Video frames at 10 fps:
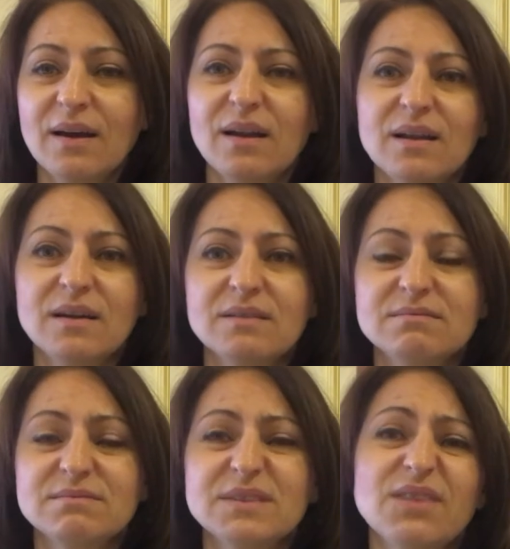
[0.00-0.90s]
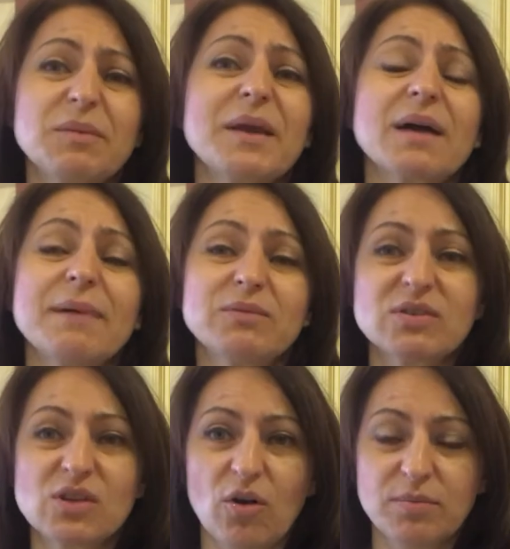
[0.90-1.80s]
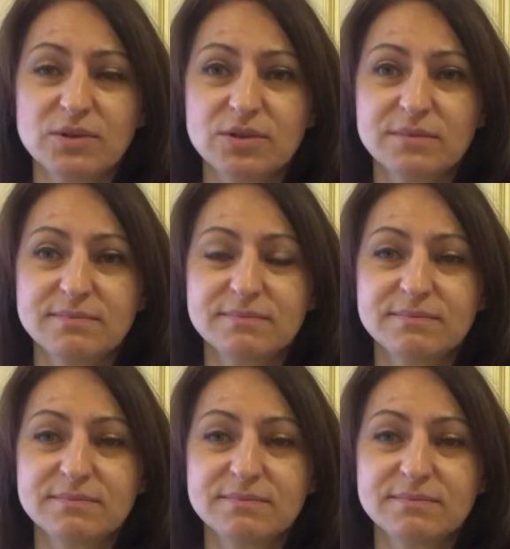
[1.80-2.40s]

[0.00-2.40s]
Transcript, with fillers: ale nie wiem, jak mam to zrobić.